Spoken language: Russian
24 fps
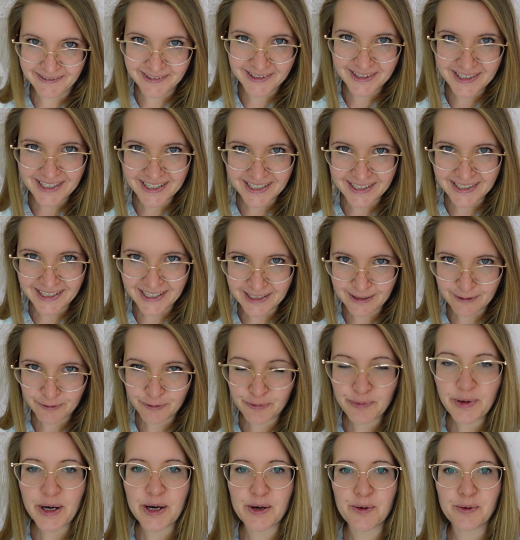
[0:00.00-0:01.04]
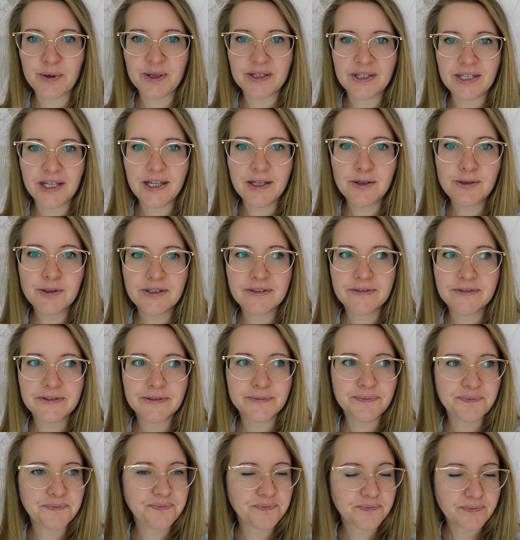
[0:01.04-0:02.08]
в интернет, в пару каталогов,
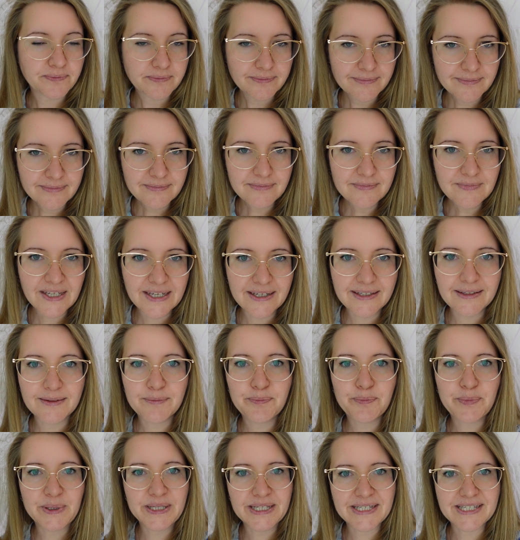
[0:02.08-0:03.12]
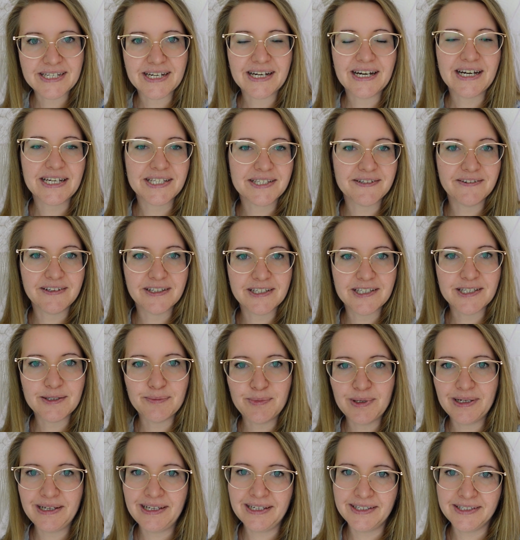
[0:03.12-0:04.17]
поназаказывала
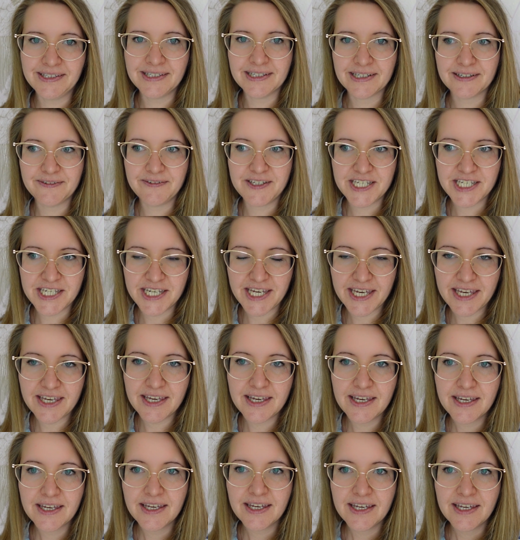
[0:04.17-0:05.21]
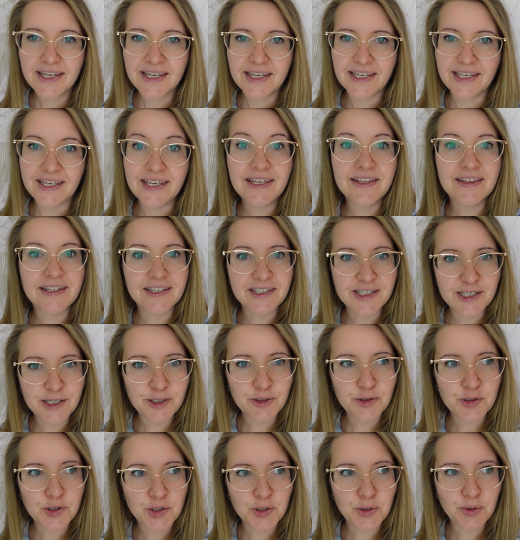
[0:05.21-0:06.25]
себе летних вещей и
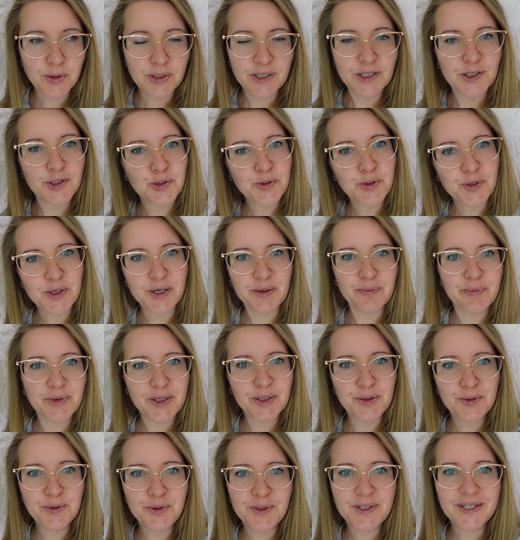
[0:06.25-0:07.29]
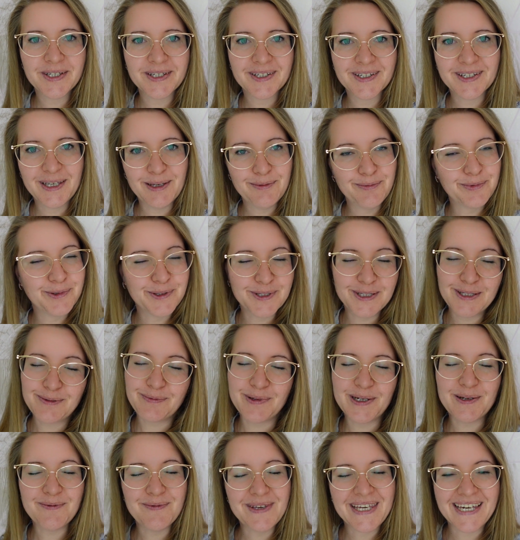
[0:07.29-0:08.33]
надеюсь, что они скоро придут и будет
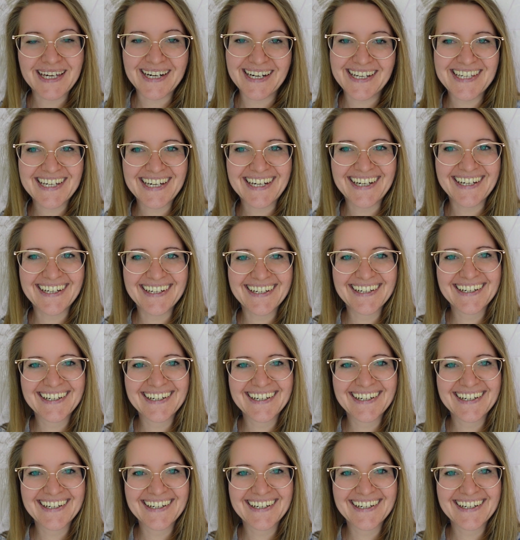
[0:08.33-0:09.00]
примерочка.